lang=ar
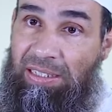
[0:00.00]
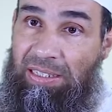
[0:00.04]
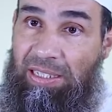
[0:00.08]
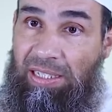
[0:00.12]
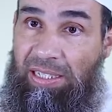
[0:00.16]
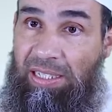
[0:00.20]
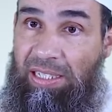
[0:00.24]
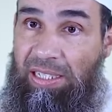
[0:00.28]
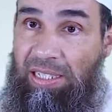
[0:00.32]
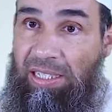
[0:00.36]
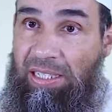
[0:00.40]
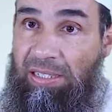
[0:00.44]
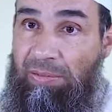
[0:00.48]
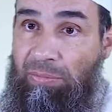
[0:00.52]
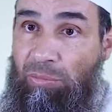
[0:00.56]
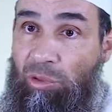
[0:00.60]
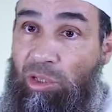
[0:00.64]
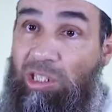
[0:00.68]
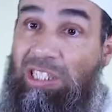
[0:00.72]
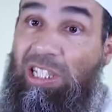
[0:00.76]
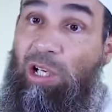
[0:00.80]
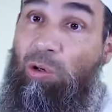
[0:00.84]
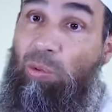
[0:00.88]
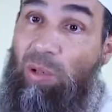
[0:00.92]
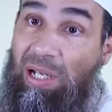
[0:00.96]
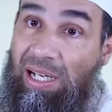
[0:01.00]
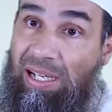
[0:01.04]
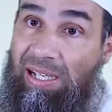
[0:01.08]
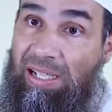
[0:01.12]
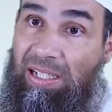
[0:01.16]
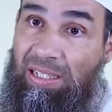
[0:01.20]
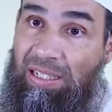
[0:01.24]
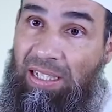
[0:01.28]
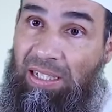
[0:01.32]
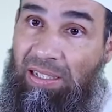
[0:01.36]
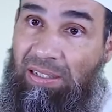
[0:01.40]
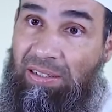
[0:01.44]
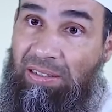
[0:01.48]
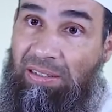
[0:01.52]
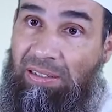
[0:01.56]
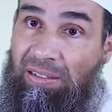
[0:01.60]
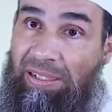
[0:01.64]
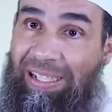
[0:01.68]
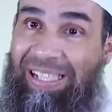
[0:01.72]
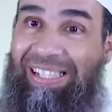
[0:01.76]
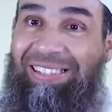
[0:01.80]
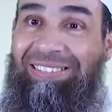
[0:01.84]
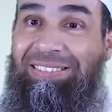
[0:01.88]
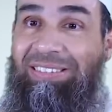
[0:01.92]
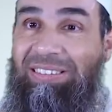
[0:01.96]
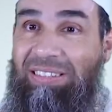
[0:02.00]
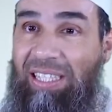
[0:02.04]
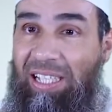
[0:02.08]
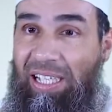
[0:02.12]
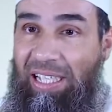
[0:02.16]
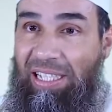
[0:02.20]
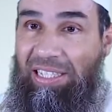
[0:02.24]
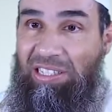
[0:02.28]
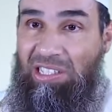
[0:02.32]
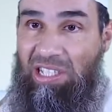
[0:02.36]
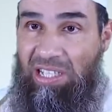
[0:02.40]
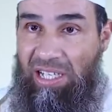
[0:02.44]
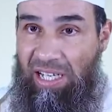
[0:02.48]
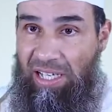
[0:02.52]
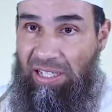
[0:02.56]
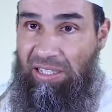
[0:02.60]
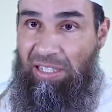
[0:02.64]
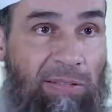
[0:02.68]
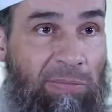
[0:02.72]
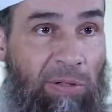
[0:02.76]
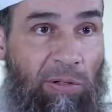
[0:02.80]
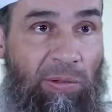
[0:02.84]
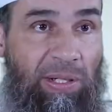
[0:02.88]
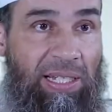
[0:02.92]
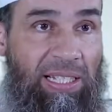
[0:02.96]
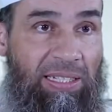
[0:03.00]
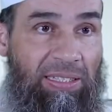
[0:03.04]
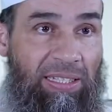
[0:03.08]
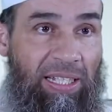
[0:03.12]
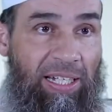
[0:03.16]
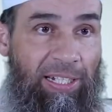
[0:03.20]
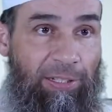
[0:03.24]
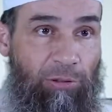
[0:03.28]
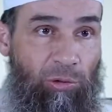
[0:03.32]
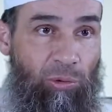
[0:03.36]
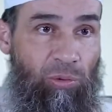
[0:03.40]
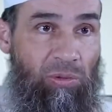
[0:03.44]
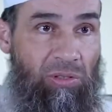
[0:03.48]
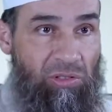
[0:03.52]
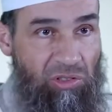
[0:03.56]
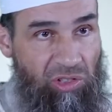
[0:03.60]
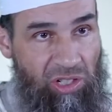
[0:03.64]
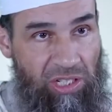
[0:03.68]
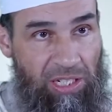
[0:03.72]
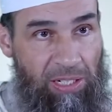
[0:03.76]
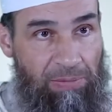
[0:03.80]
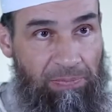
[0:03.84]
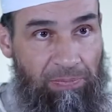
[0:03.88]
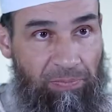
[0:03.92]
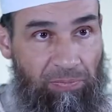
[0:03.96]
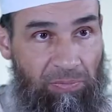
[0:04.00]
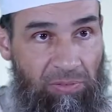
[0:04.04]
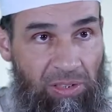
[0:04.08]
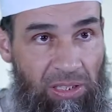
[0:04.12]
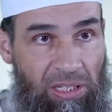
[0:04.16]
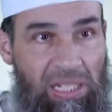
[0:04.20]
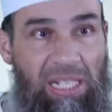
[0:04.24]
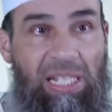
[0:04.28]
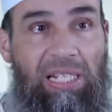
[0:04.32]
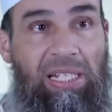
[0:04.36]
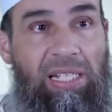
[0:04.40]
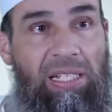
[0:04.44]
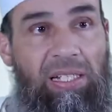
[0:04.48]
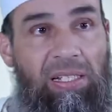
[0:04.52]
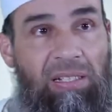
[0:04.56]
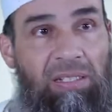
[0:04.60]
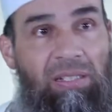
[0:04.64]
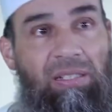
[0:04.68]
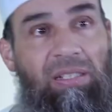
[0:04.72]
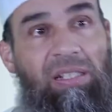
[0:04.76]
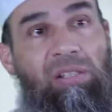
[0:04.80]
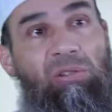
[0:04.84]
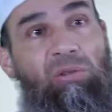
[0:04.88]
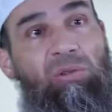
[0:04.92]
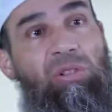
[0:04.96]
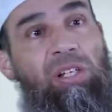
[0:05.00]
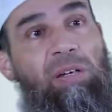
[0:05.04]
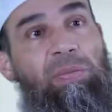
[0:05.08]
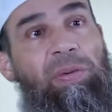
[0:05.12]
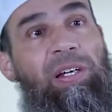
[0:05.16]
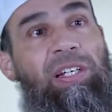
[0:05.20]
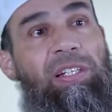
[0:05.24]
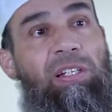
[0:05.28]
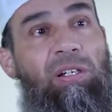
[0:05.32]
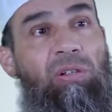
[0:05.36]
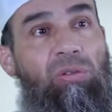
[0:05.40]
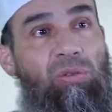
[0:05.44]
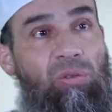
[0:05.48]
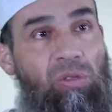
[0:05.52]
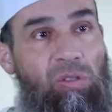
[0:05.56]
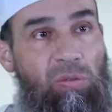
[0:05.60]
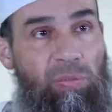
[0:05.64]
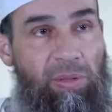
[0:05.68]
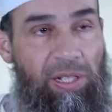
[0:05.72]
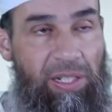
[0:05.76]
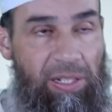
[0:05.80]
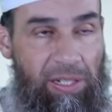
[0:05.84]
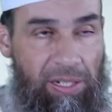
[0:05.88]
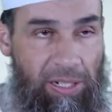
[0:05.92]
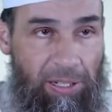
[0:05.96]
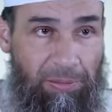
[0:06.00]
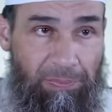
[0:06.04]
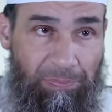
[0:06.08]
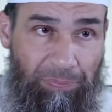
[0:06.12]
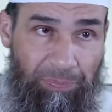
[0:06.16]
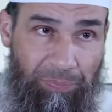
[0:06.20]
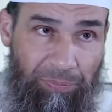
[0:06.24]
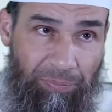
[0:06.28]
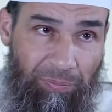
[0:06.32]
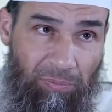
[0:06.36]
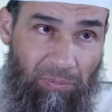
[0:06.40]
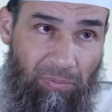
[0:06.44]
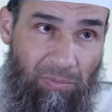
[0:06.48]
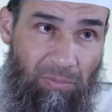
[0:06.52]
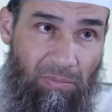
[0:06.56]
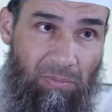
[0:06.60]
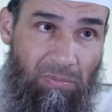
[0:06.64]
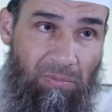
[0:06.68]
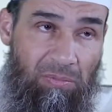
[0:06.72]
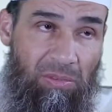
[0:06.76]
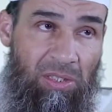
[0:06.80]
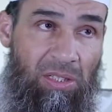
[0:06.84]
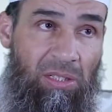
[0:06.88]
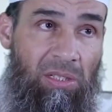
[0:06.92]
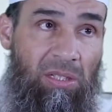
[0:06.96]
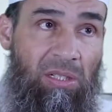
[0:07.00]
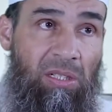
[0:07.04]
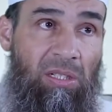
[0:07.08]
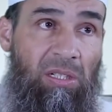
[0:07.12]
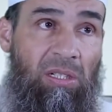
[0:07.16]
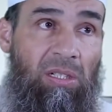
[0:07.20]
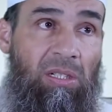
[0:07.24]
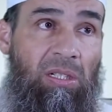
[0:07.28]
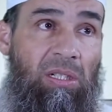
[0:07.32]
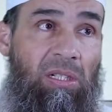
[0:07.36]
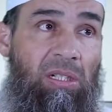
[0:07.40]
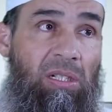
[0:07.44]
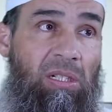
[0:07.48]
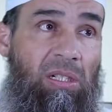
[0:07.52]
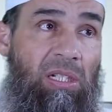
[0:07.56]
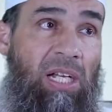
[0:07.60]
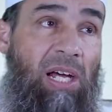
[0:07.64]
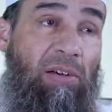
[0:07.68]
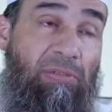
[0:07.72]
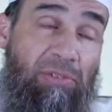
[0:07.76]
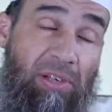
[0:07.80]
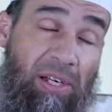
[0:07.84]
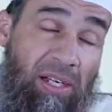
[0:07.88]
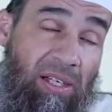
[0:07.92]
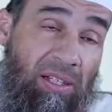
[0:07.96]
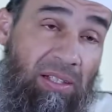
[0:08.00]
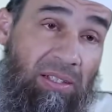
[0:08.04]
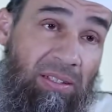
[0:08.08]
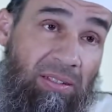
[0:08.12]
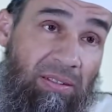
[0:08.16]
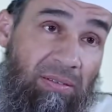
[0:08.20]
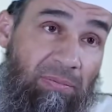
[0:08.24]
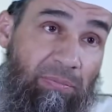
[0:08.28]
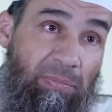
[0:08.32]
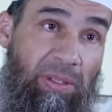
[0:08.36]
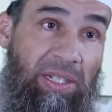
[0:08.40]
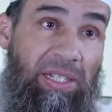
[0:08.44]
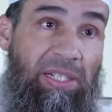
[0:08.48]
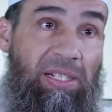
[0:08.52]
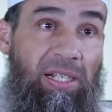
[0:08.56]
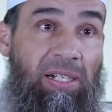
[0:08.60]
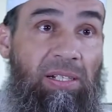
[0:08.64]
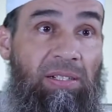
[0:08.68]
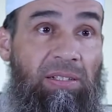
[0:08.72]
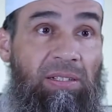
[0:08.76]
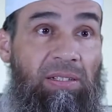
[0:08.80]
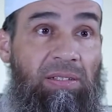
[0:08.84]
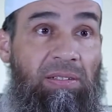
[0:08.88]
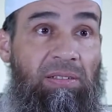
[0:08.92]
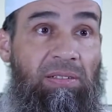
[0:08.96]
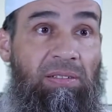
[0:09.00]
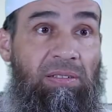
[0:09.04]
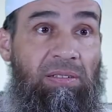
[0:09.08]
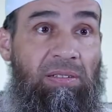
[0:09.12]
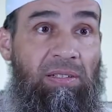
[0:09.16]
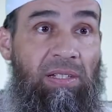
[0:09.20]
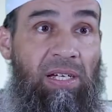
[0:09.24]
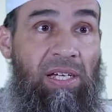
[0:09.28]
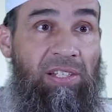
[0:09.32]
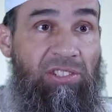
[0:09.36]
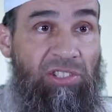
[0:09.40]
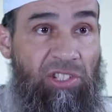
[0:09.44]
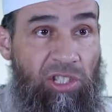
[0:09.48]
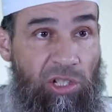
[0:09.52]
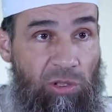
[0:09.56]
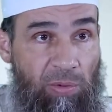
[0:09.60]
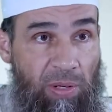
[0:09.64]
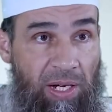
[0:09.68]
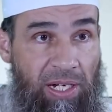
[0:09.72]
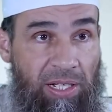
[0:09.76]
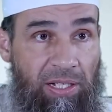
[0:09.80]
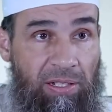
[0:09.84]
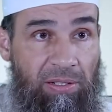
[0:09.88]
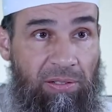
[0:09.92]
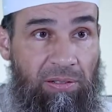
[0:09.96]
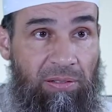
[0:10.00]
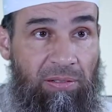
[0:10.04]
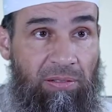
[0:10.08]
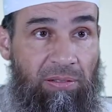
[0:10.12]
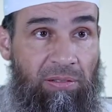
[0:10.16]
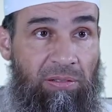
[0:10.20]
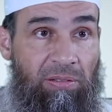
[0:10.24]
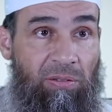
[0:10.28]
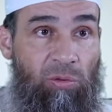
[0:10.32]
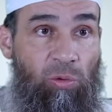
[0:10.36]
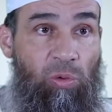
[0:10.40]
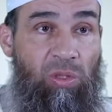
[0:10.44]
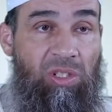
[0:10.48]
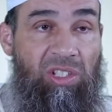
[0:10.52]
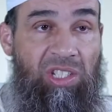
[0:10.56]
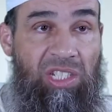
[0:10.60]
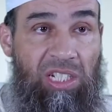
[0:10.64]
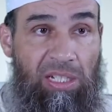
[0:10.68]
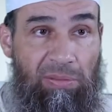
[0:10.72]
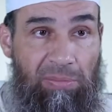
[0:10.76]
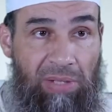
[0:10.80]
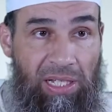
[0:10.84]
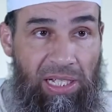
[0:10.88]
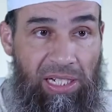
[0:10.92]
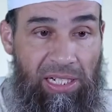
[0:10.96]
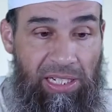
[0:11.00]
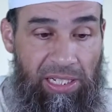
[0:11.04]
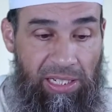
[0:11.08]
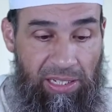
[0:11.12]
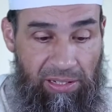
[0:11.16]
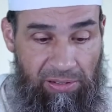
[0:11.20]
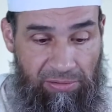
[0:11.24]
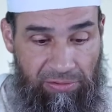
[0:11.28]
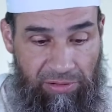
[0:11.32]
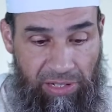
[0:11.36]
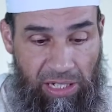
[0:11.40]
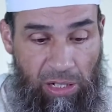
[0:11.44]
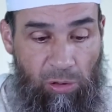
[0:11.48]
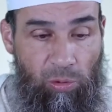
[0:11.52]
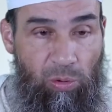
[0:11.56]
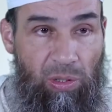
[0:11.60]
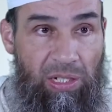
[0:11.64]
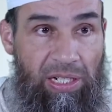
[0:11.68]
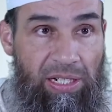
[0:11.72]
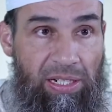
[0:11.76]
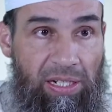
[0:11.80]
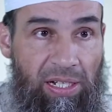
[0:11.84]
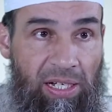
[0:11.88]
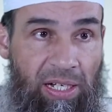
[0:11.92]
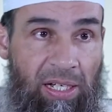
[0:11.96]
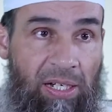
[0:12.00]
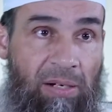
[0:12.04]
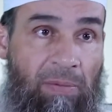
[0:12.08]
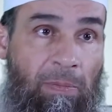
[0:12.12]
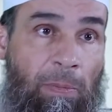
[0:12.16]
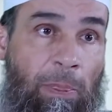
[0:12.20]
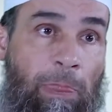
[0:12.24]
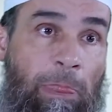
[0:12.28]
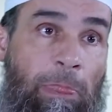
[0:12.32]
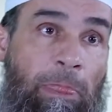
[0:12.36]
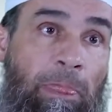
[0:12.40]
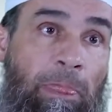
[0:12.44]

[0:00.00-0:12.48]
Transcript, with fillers: يعني متولدة عن طاعة عظيمة وهي طاعة الصين لكن العلماء يقولون بأن لا فرق بين السواك واستعماله في أول النهار